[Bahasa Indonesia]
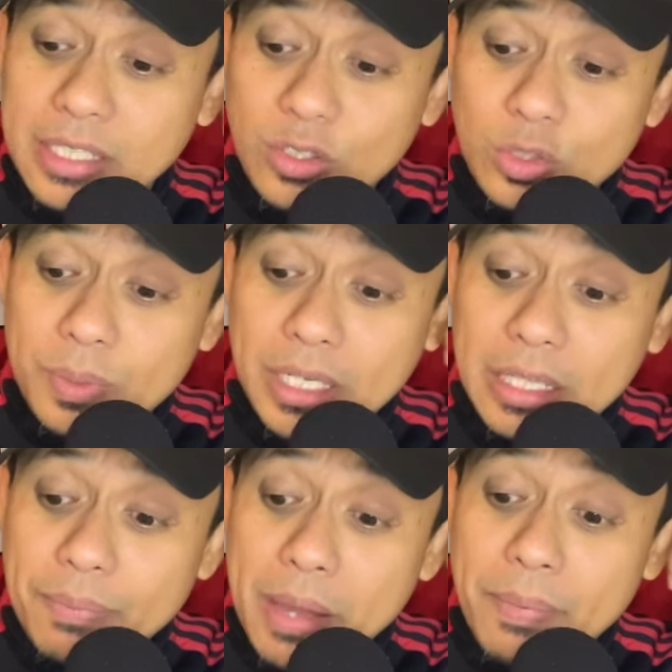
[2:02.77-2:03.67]
100%.
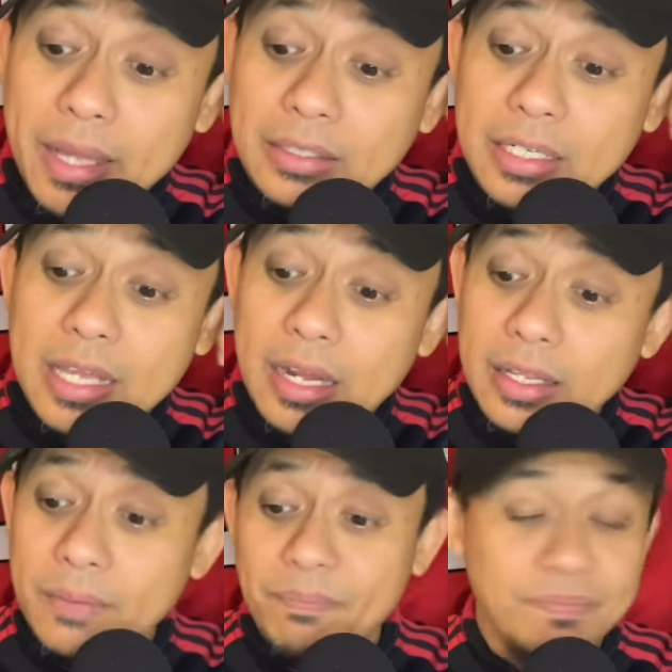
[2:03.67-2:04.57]
Tapi apa yang
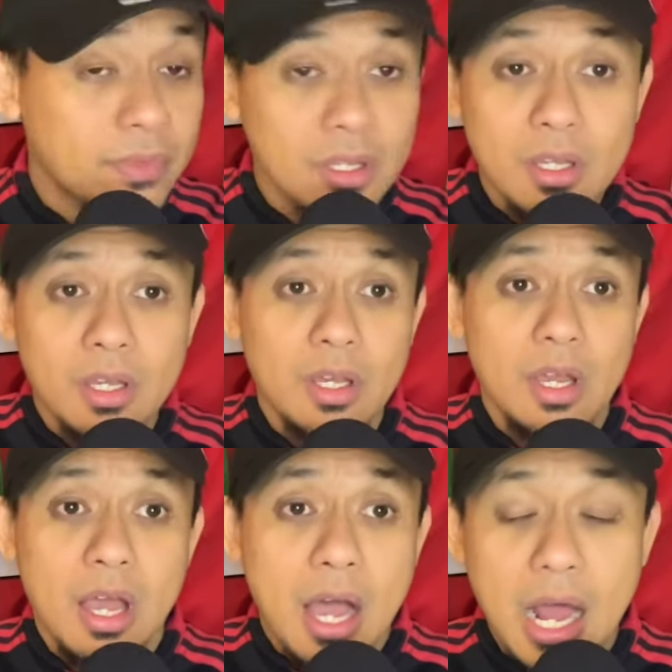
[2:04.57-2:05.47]
terjadi?
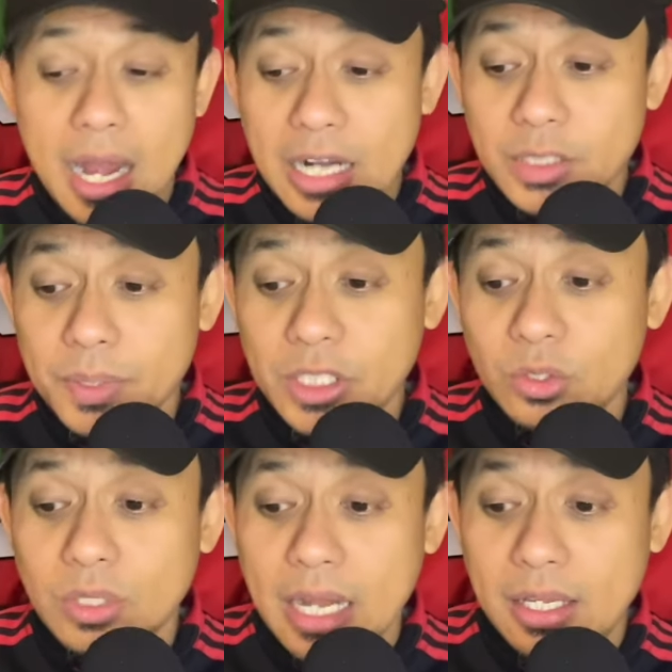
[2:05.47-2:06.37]
Hal-hal seperti
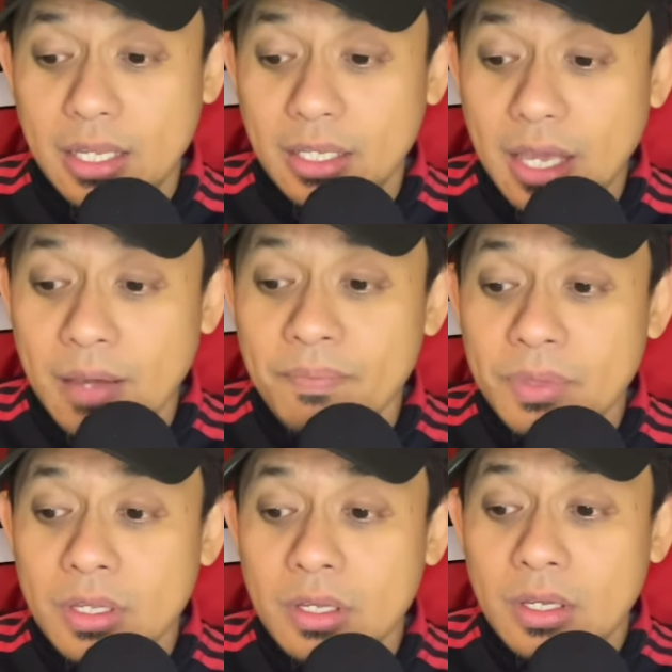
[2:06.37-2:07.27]
itu tadi ya.
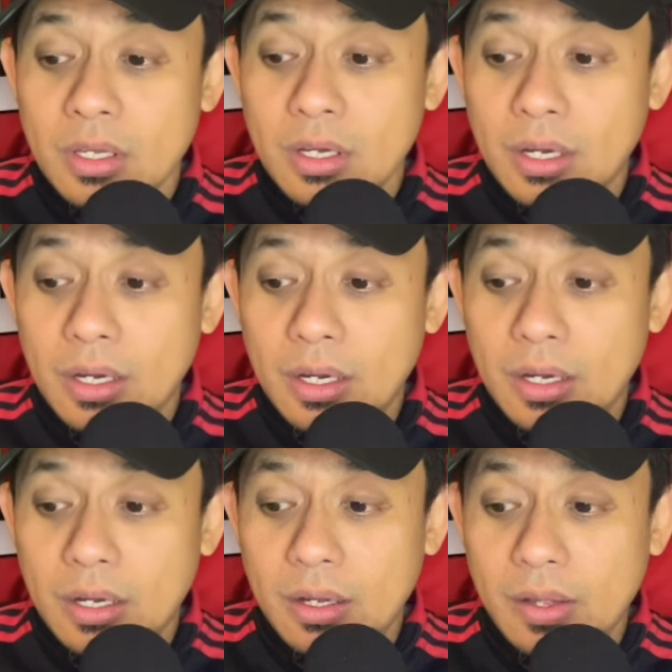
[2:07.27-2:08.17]

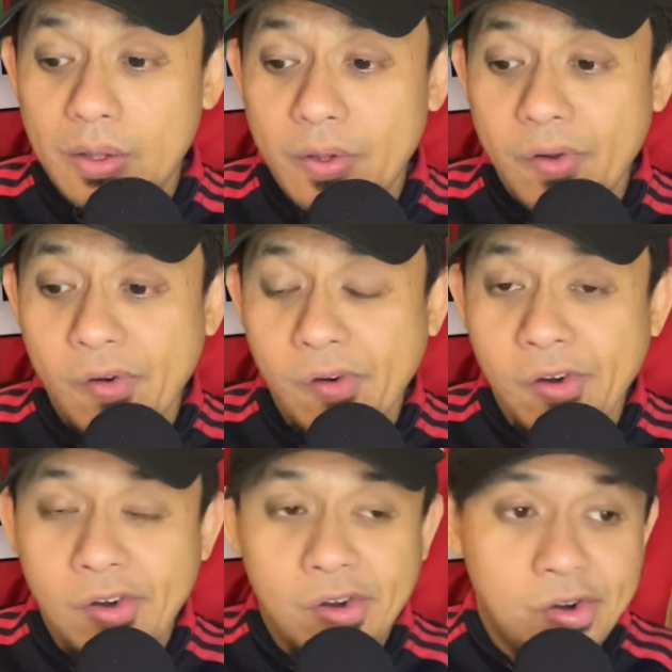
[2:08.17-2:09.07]
Uh,
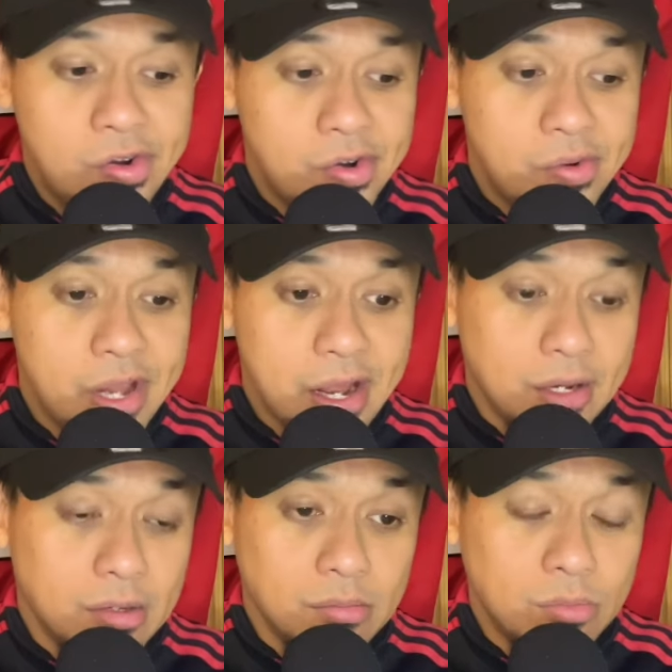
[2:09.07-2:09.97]

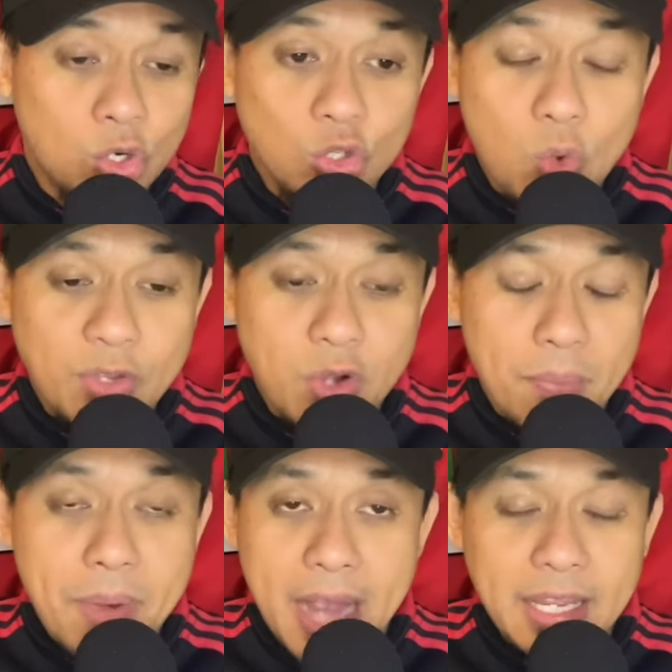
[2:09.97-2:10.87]
ya, menurut gue
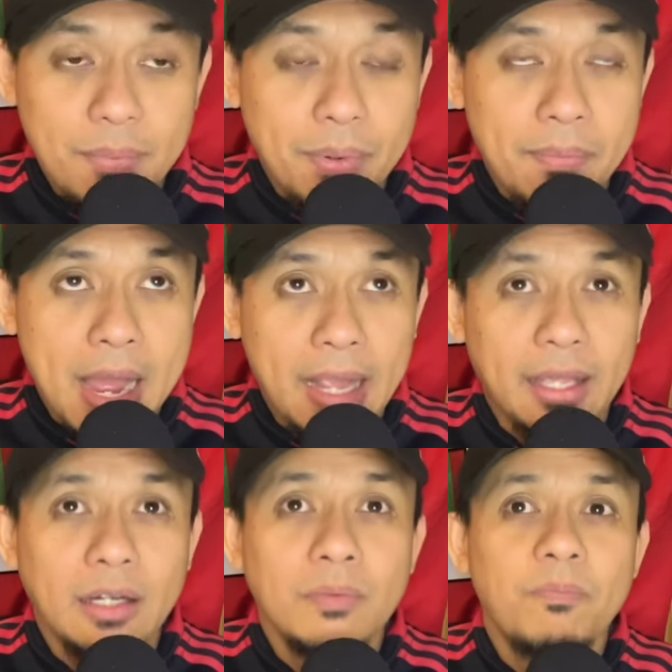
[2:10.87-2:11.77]
juga banyak
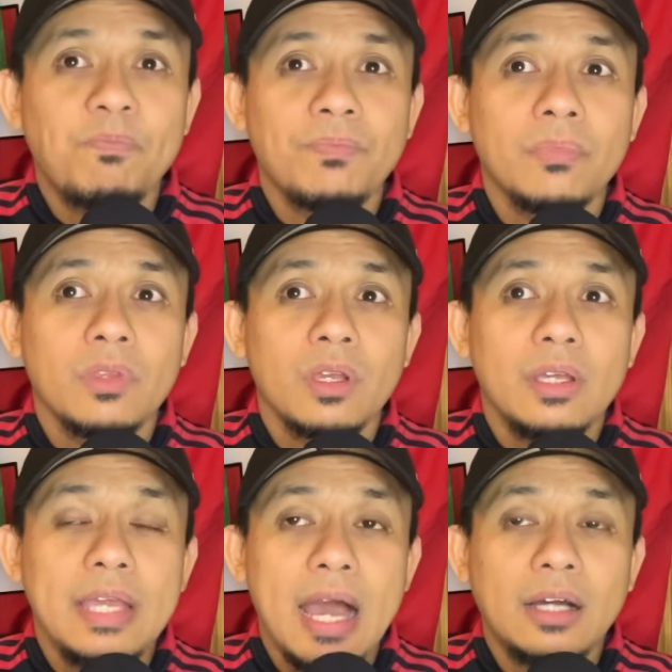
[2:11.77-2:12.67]
pemain
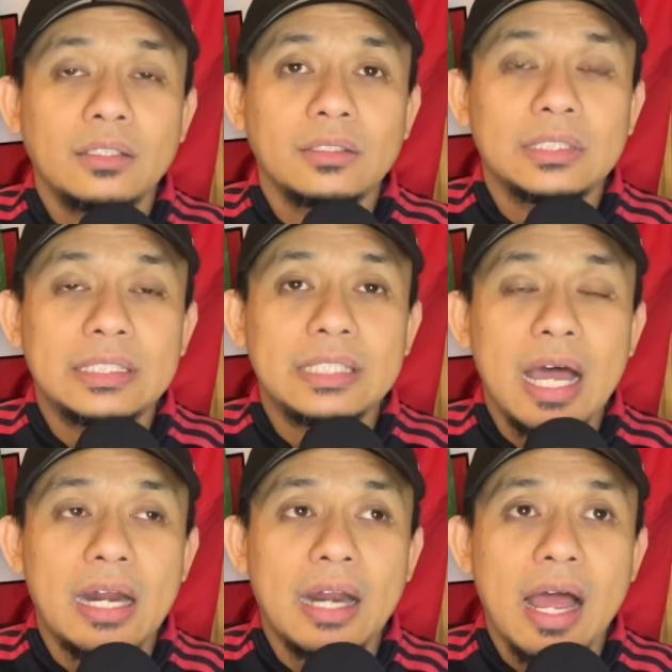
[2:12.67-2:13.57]
yang
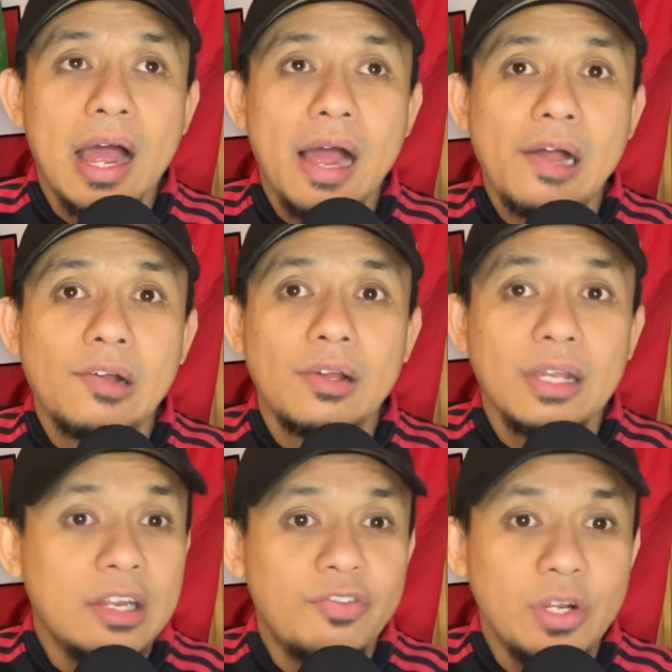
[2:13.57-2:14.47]
secara
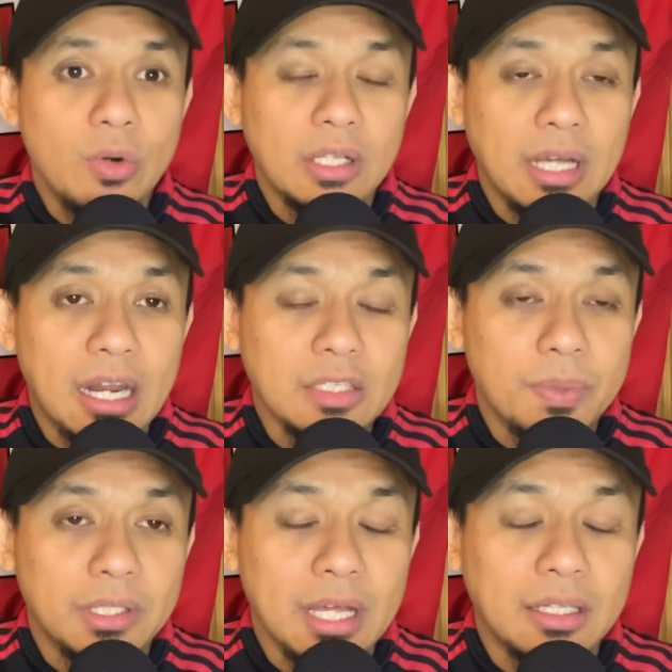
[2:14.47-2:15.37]
individu katakanlah
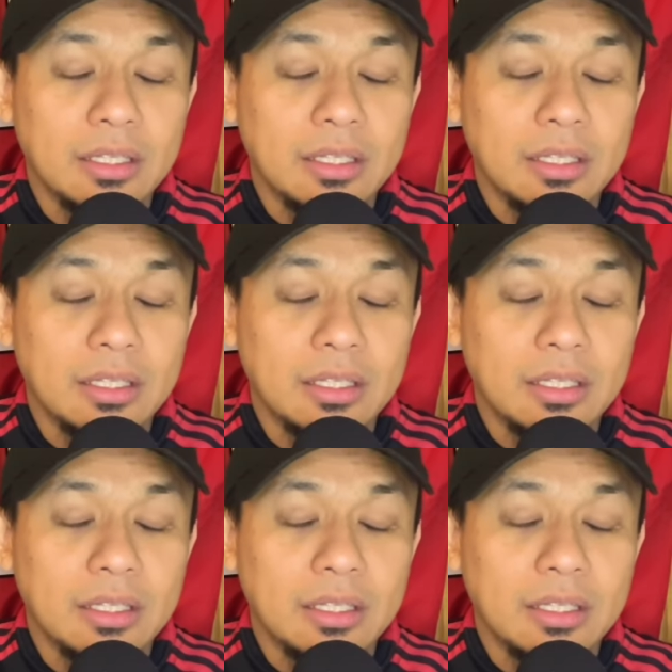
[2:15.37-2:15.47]
seperti